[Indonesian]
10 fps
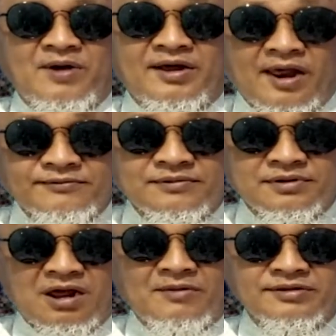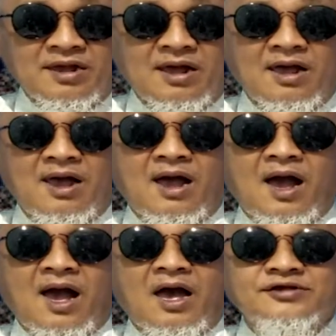Barat namanya
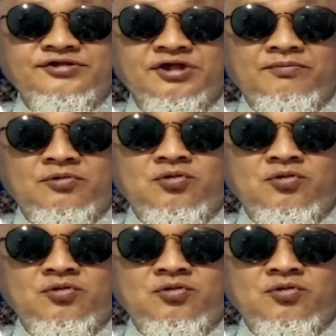Asep